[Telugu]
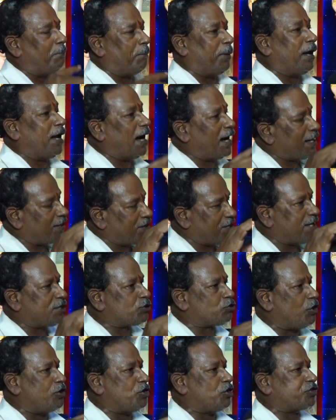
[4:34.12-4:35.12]
పిల్లలను
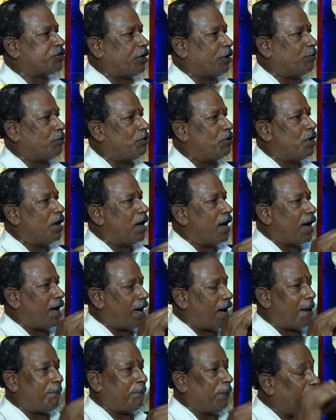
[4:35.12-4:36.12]
తీసుకొని వస్తారు
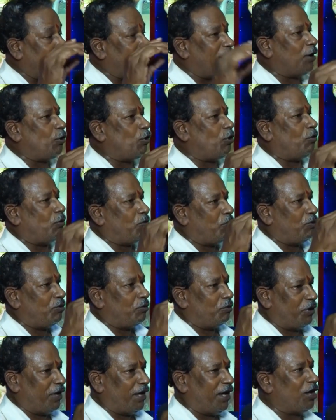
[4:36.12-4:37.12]
ఆ పిల్లలు
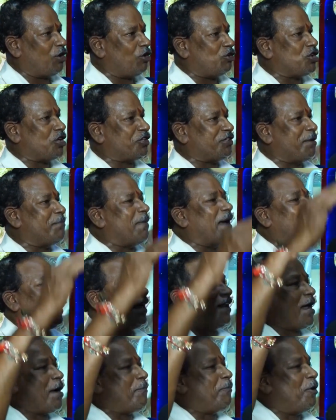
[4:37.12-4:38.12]
ఈ రోజు వచ్చి మళ్ళీ
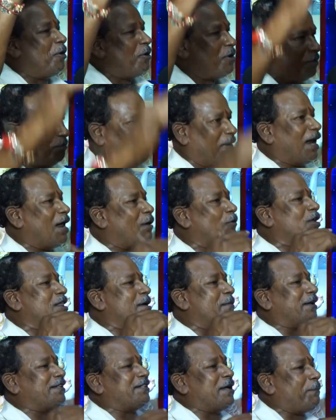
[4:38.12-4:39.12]
రేపు మళ్ళీ
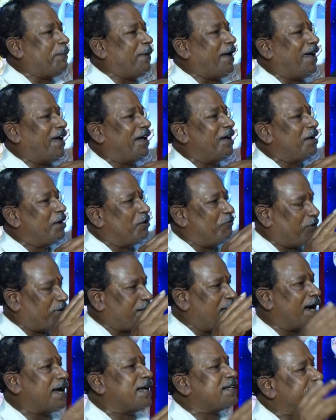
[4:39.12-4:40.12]
పోదామని చెప్పే
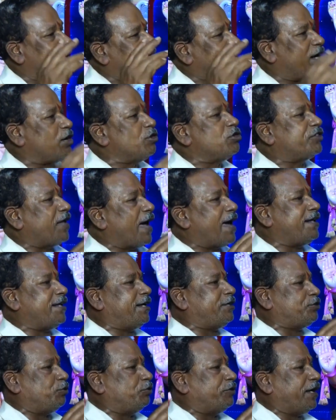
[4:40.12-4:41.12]
విధంగా సెట్టింగ్లు తయారు
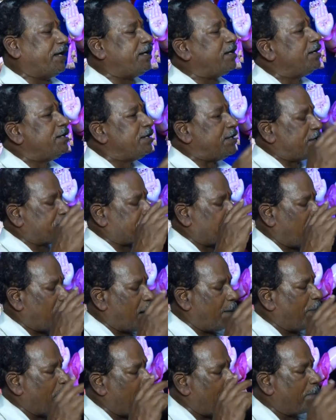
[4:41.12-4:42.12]
చేసి ఉంటాయి
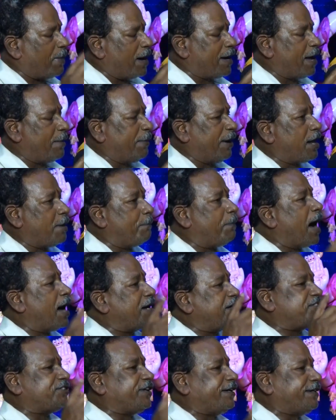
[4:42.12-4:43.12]
చాలా బ్రహ్మాండమైన
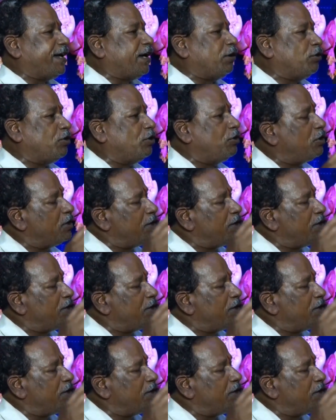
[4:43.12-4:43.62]
భారీ సెట్టింగ్లు